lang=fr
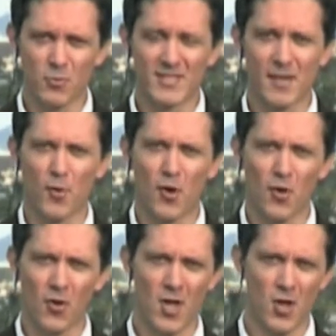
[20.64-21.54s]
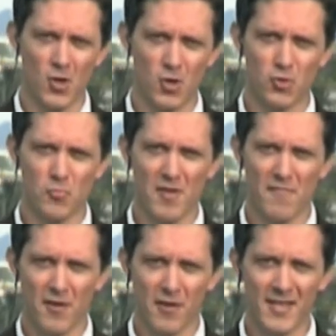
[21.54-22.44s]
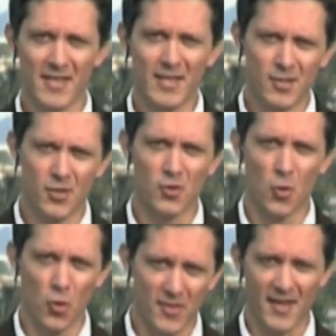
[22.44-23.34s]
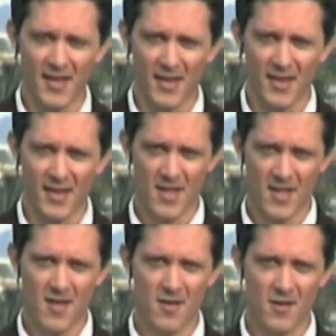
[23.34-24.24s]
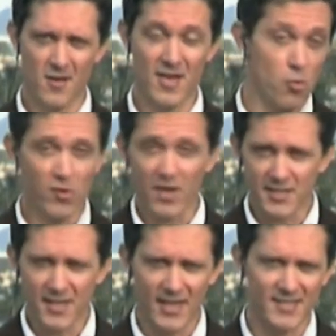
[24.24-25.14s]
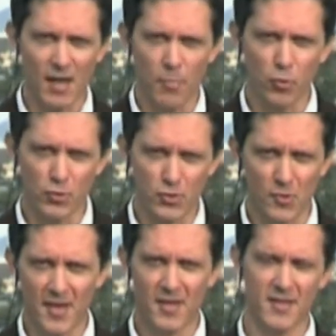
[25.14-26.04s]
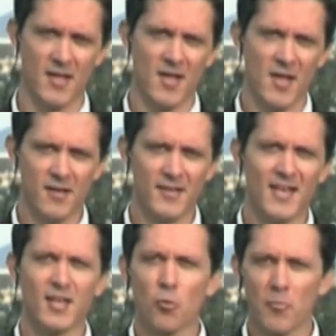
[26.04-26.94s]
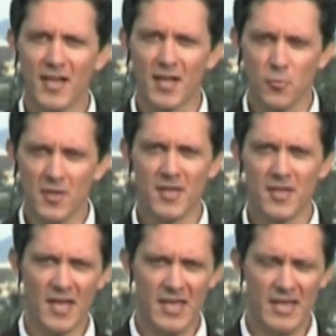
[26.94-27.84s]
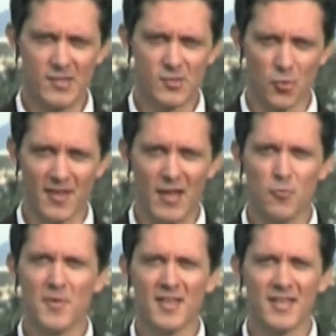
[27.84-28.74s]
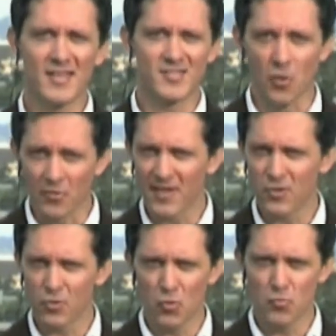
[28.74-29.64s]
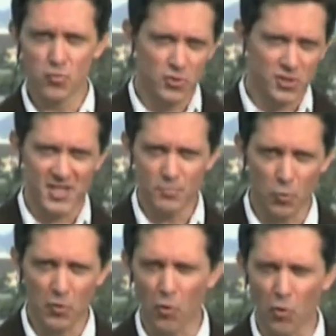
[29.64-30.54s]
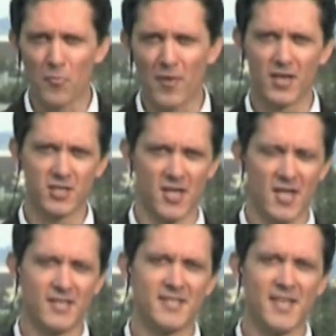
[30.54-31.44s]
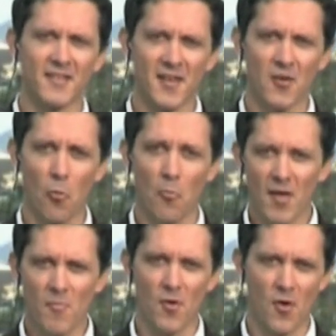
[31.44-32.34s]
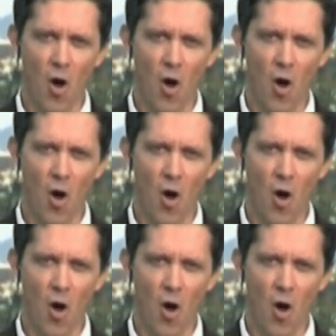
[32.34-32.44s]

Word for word: aux apports euh, du Beverly Hilton Hotel, euh, là où résidait la star pour une semaine. dès la tombée de la nuit, ils ont allumé des centaines de bougies pour lui rendre hommage. Certains ont même